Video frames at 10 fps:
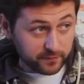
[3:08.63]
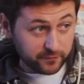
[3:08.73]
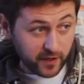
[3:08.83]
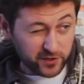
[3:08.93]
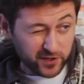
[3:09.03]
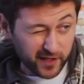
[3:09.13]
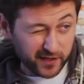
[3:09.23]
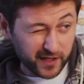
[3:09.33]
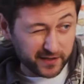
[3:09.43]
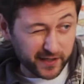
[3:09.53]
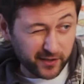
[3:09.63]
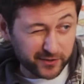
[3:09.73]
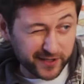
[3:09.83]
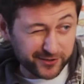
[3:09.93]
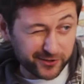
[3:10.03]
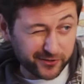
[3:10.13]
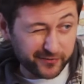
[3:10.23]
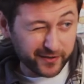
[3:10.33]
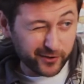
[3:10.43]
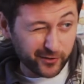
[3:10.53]
Właśnie dlatego
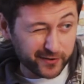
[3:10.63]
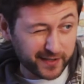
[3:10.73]
zastosowano